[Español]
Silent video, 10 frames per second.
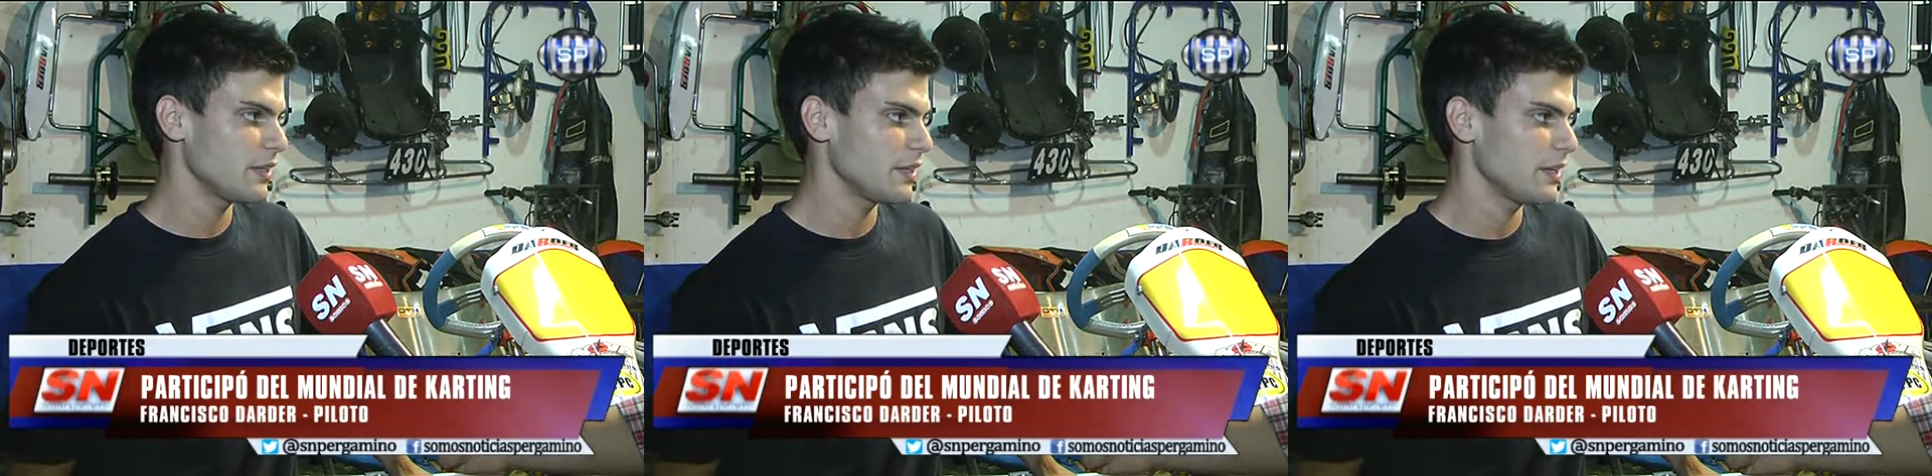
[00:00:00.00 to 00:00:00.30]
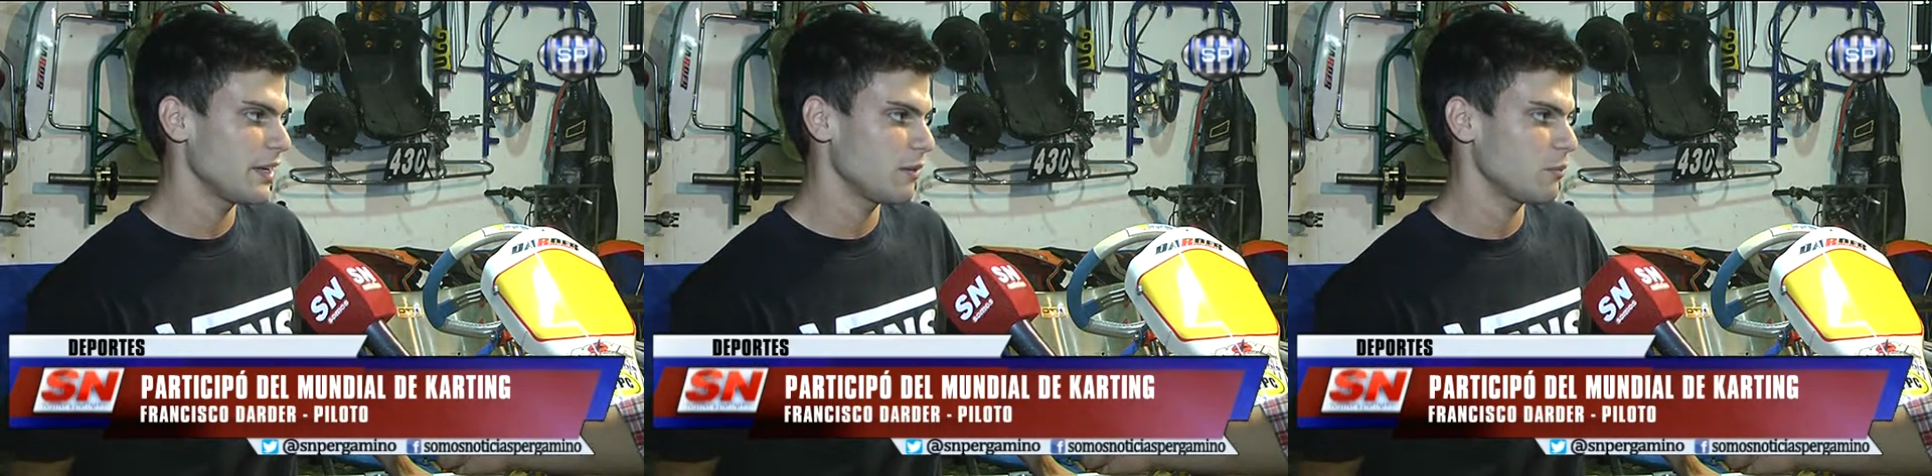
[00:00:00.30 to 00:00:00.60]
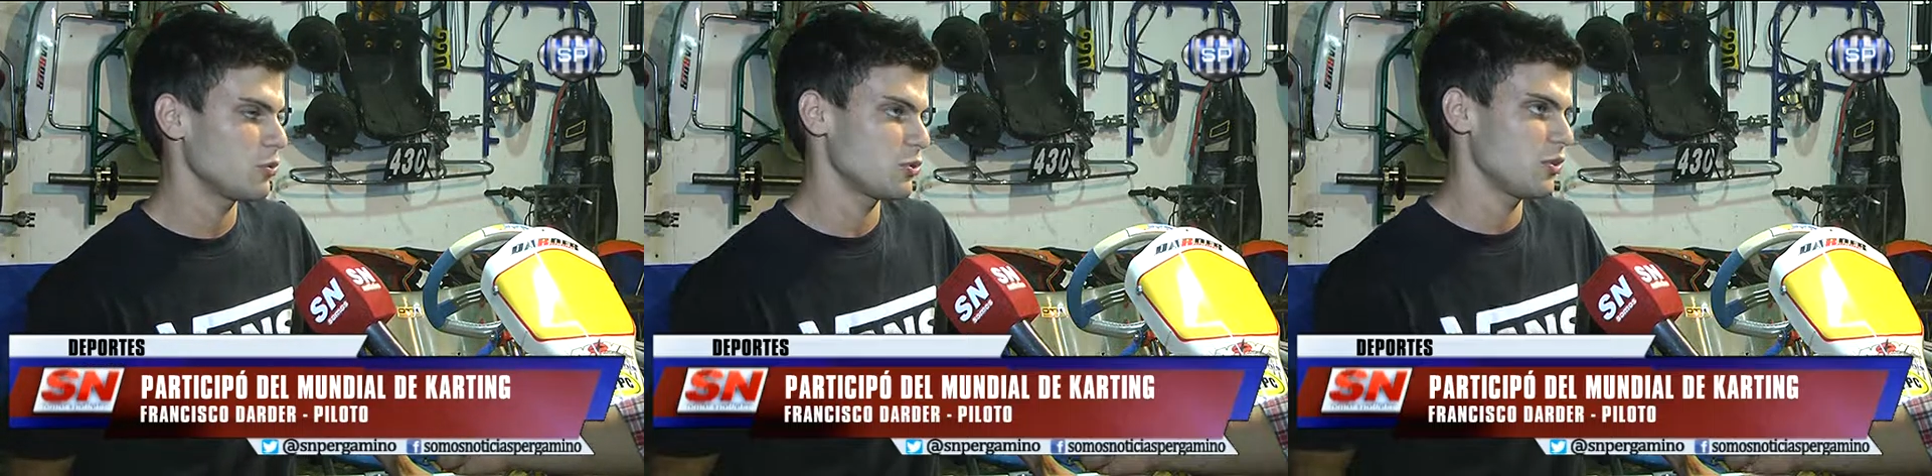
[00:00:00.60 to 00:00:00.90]
y eran
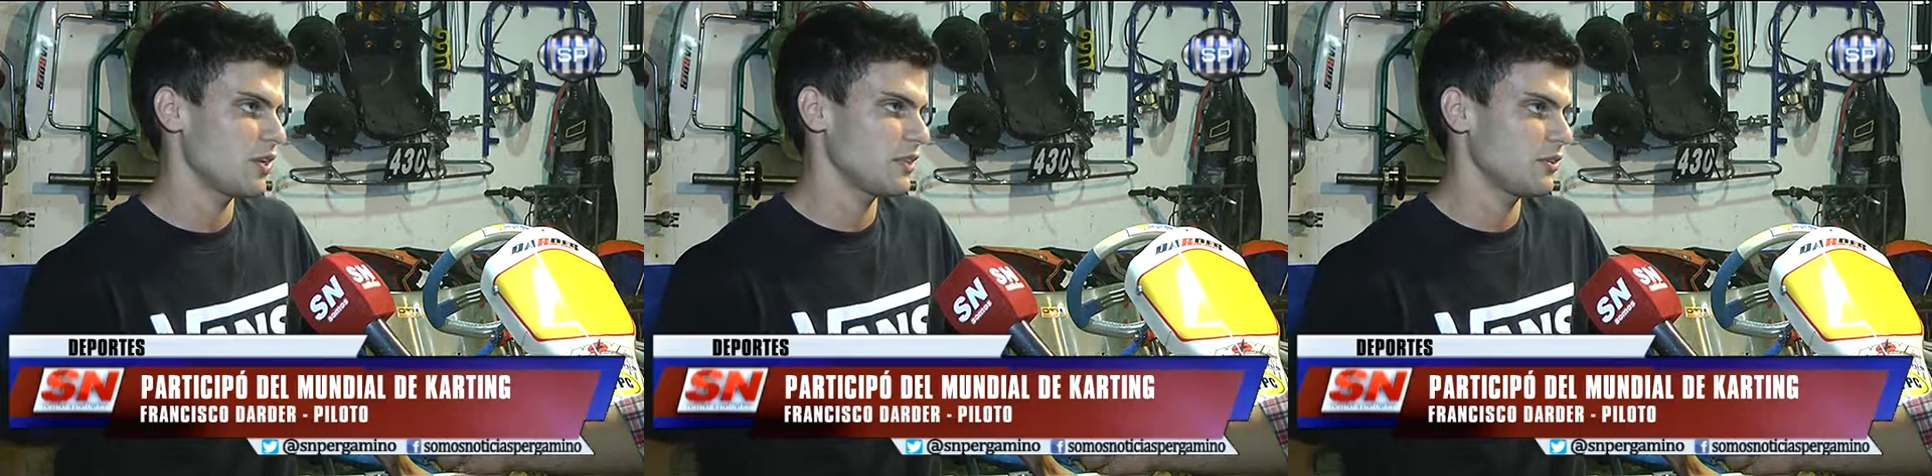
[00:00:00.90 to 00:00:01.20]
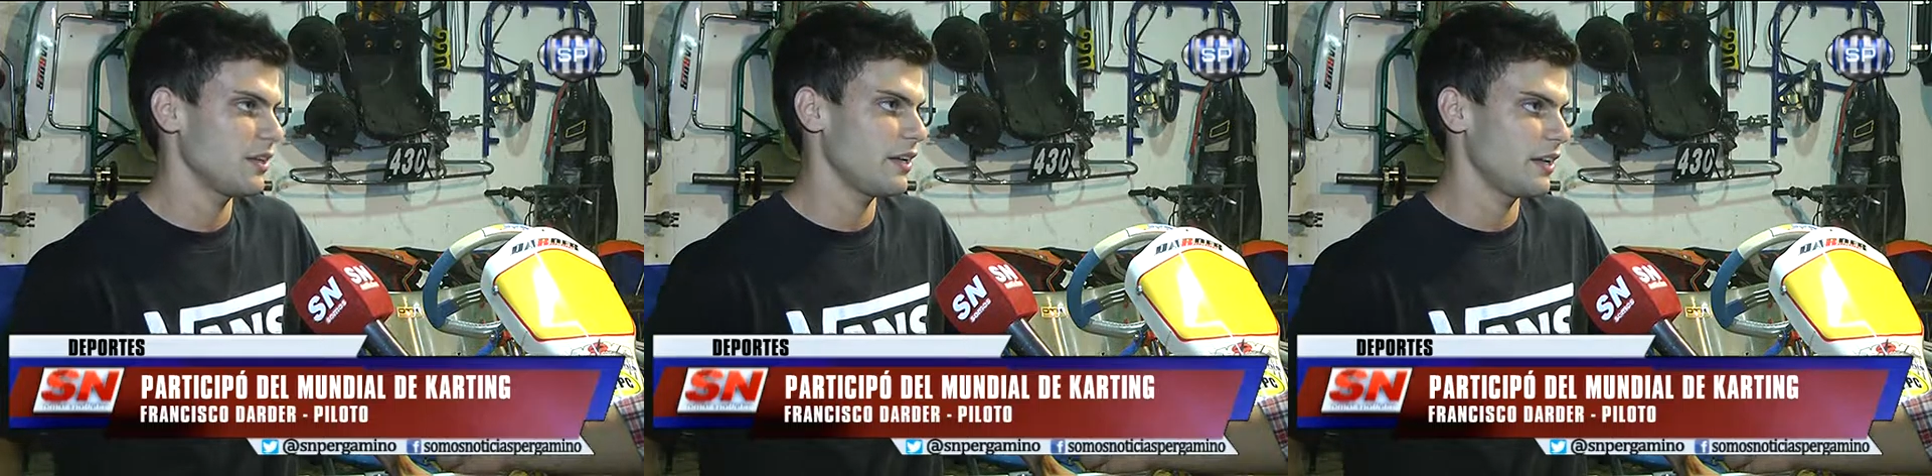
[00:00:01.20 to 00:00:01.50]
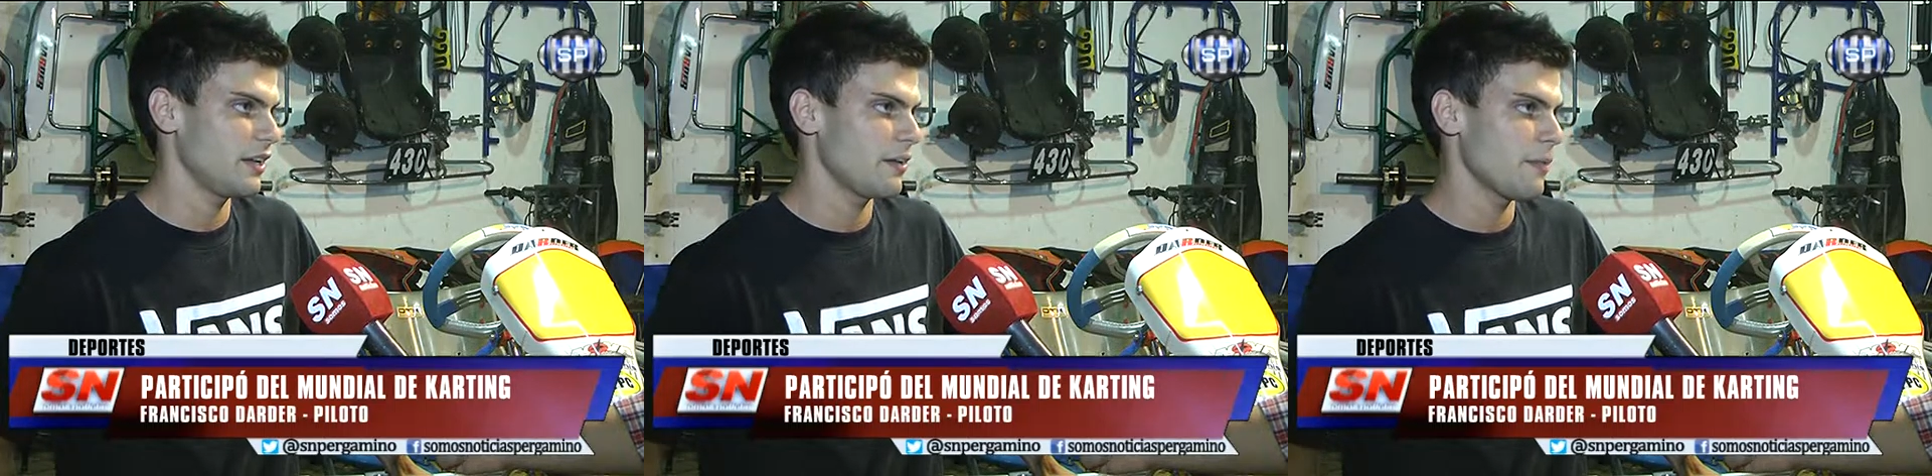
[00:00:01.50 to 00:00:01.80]
muchos los gastos
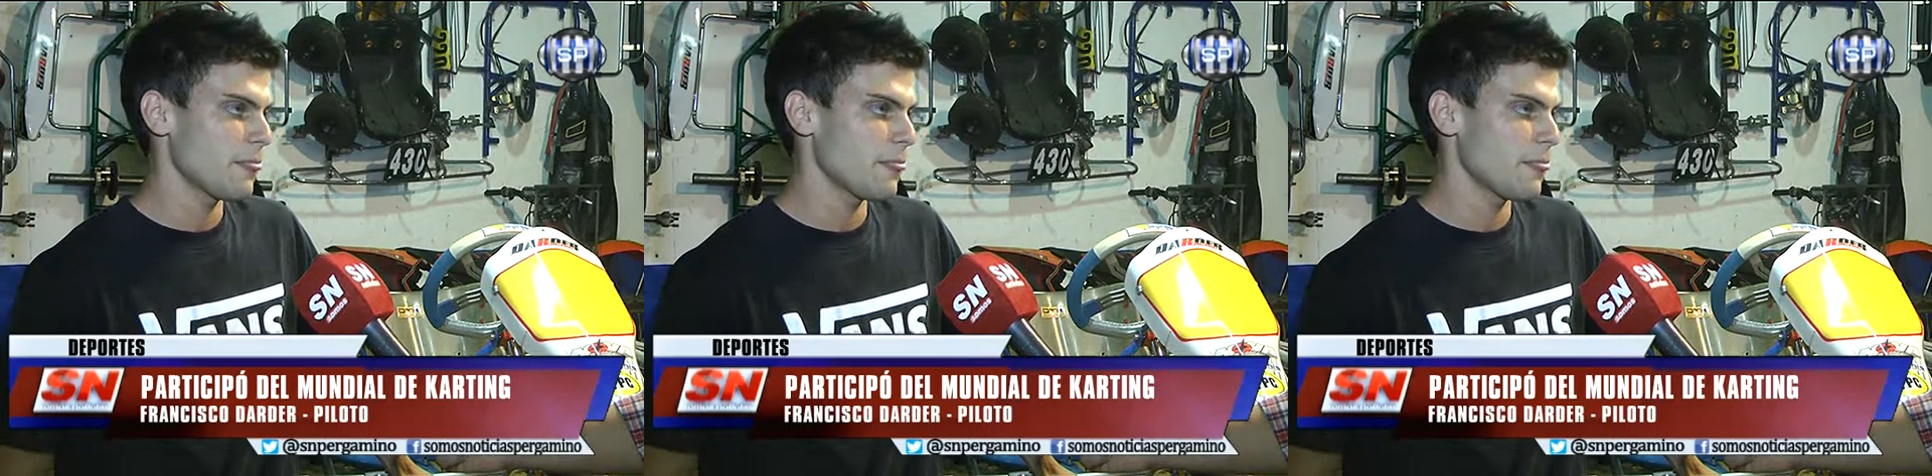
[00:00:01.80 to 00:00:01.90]
que,